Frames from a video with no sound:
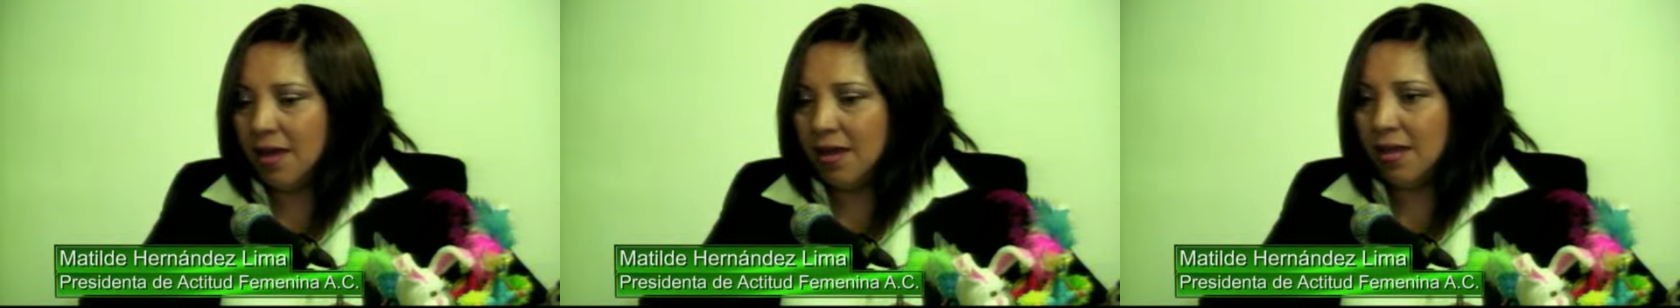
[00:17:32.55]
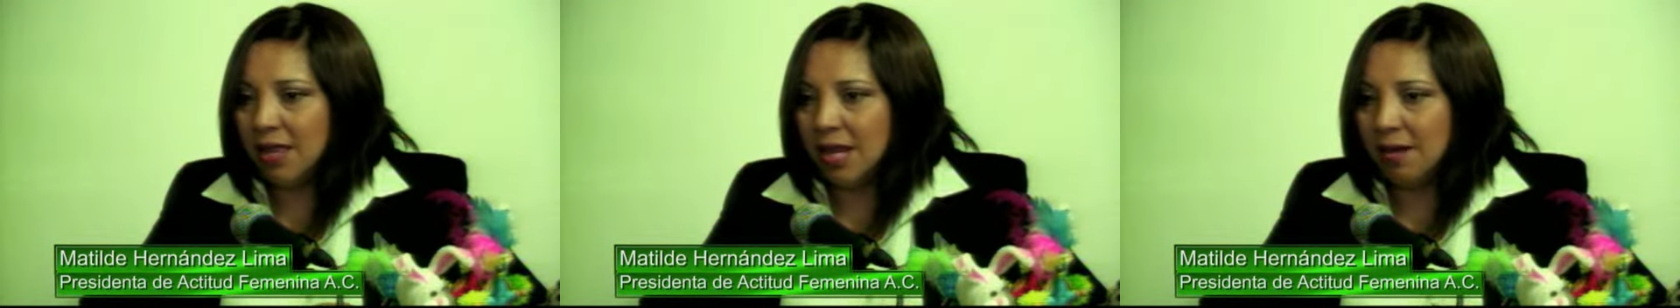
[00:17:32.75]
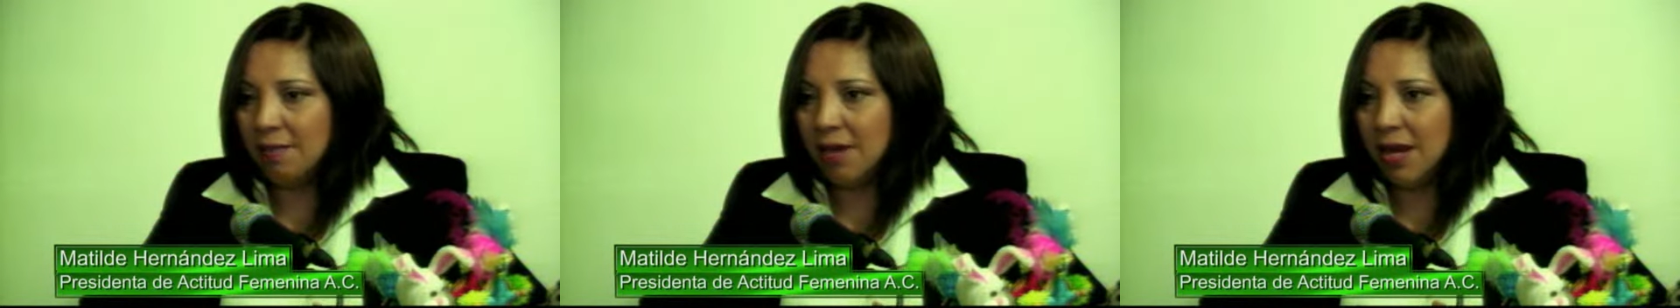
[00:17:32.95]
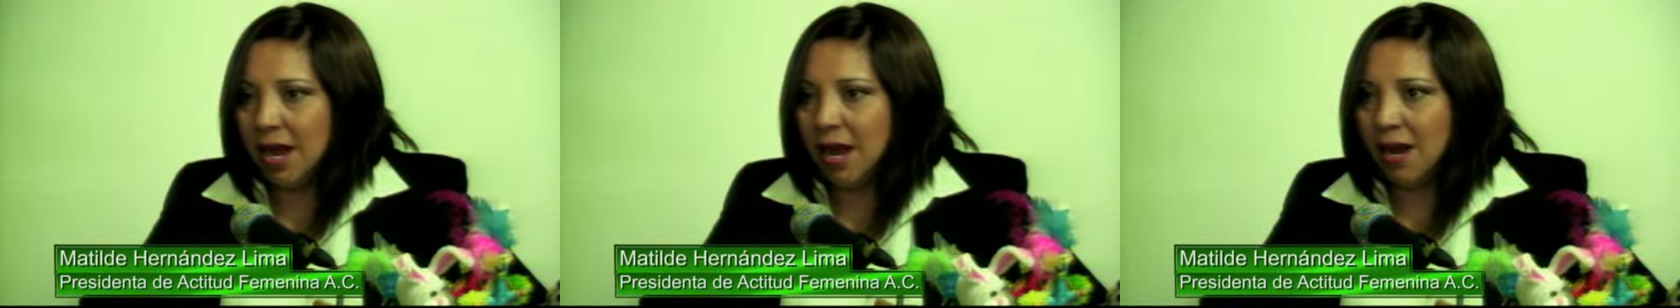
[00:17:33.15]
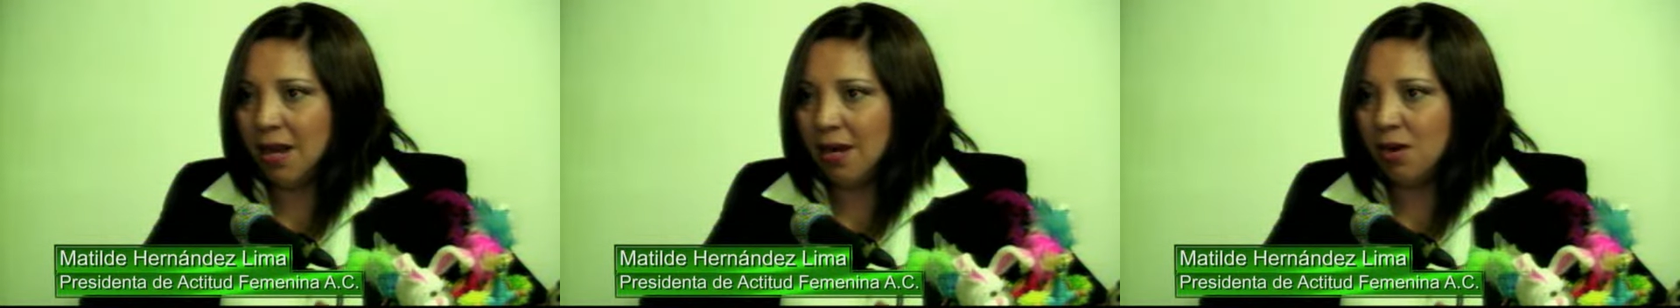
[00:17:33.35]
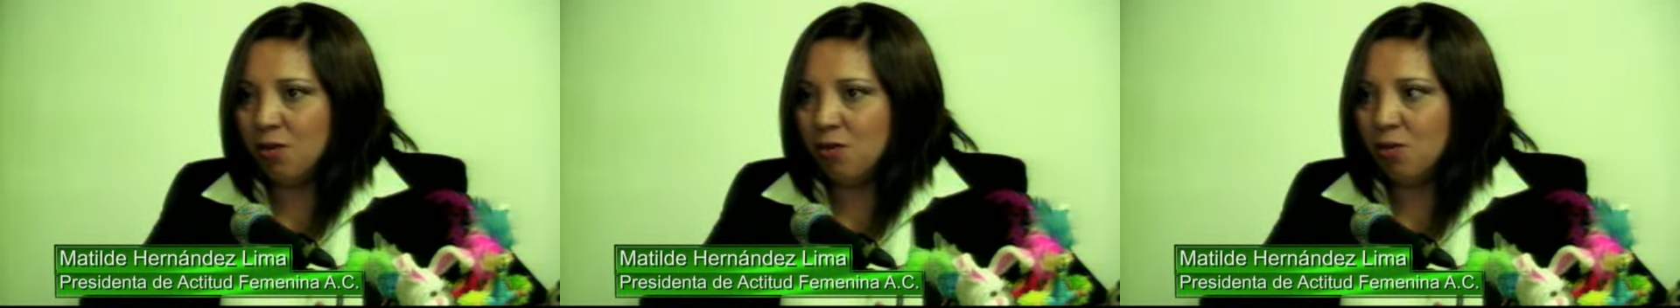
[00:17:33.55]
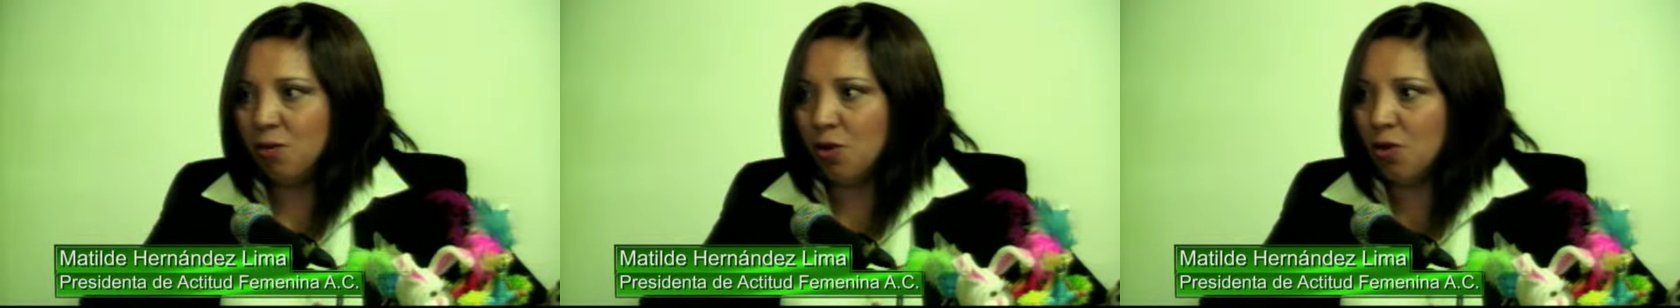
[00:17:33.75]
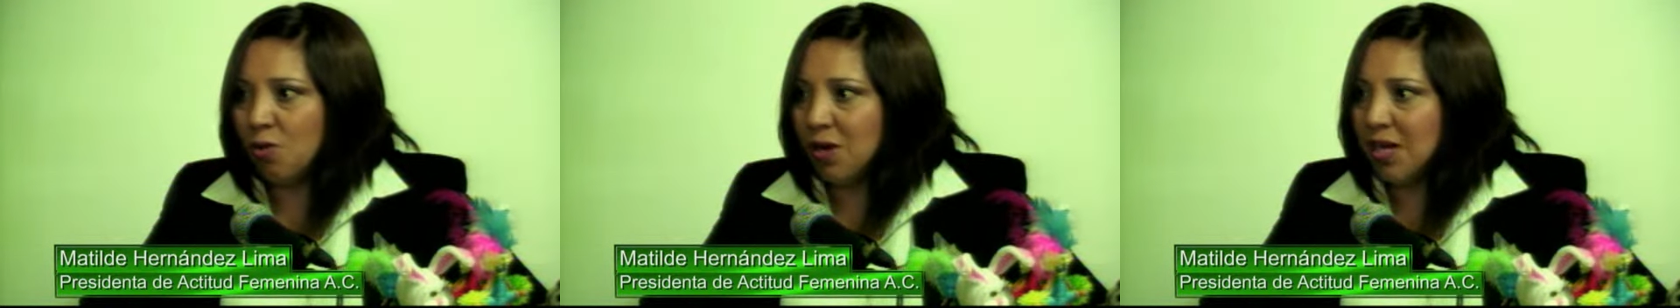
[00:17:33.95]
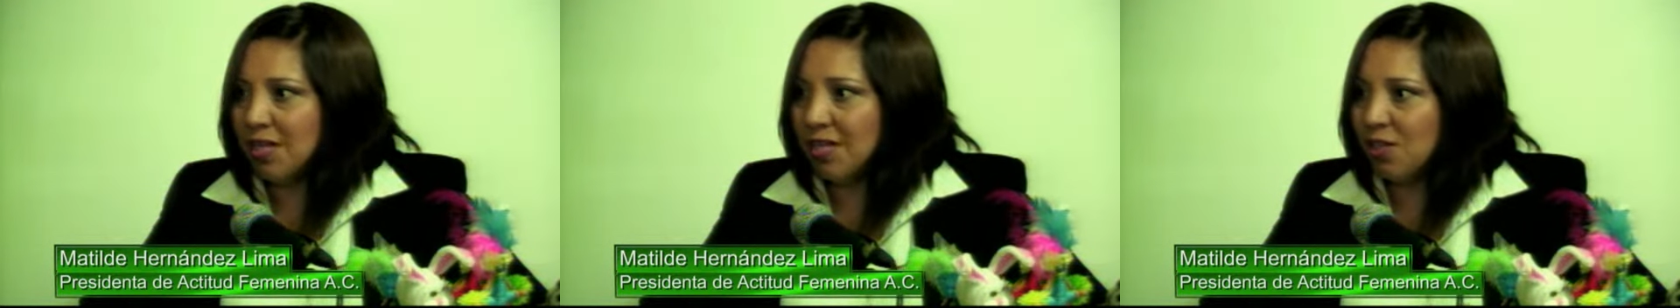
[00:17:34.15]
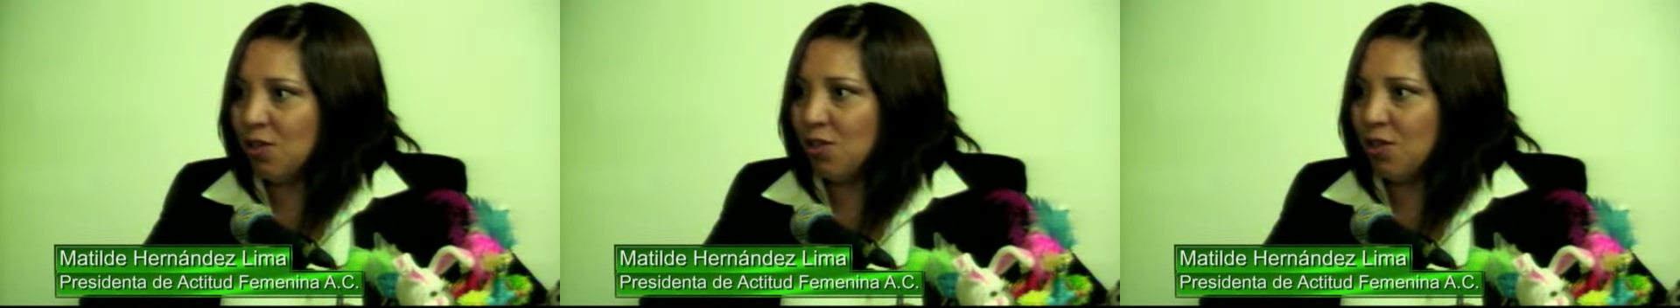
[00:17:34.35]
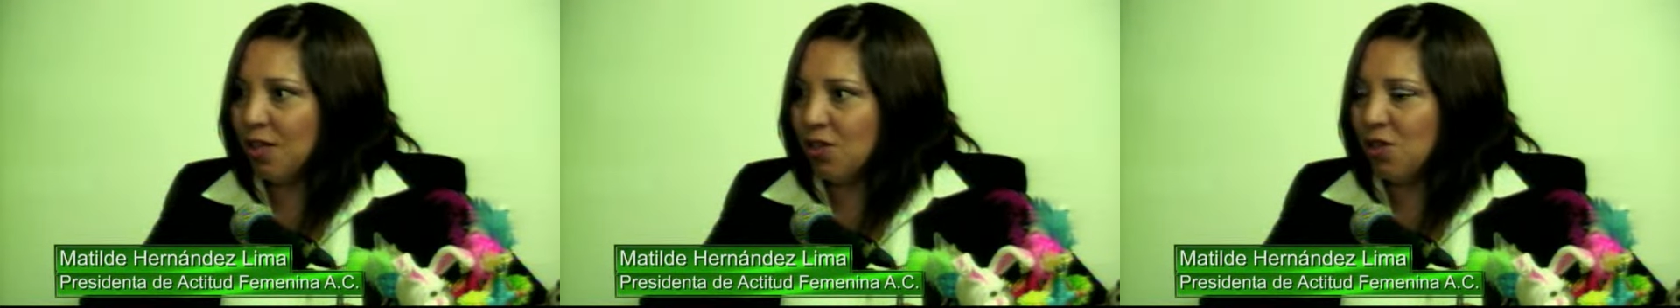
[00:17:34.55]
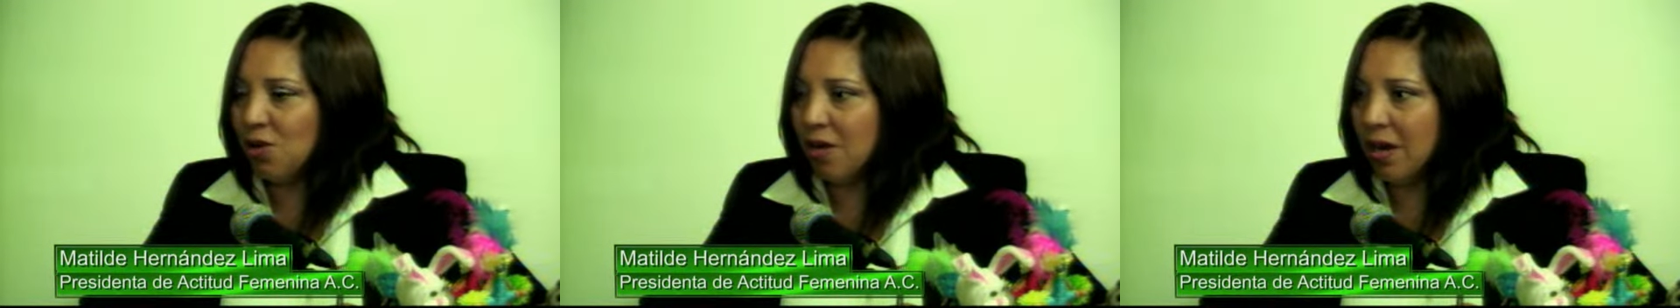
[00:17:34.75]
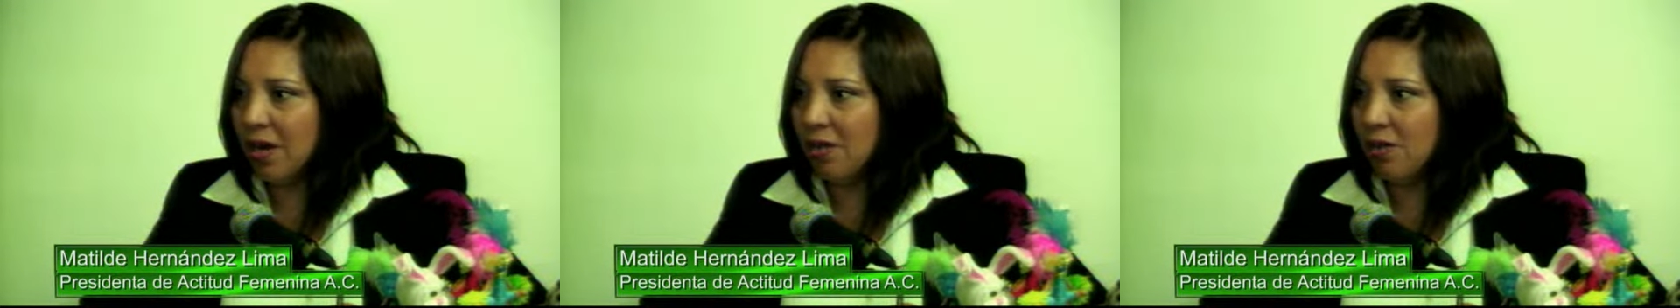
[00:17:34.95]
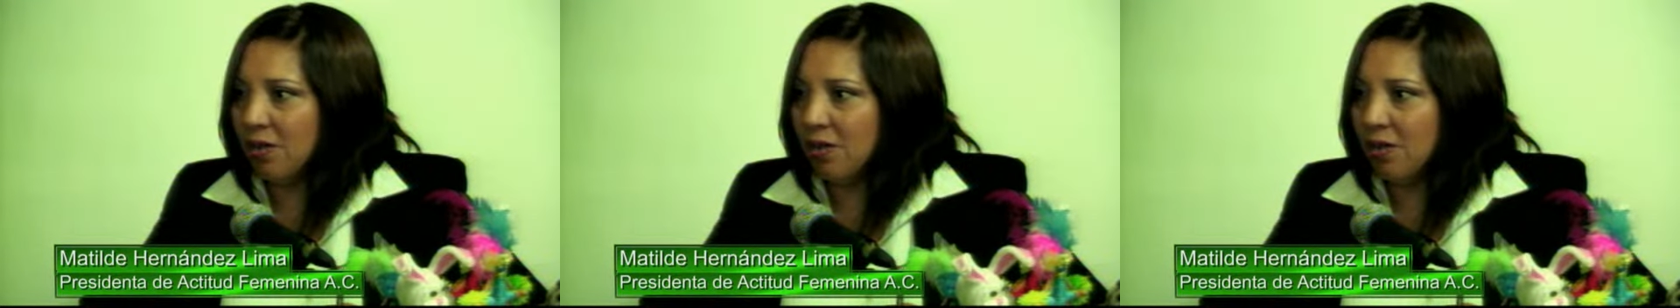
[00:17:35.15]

y terminan con una sesión de yoga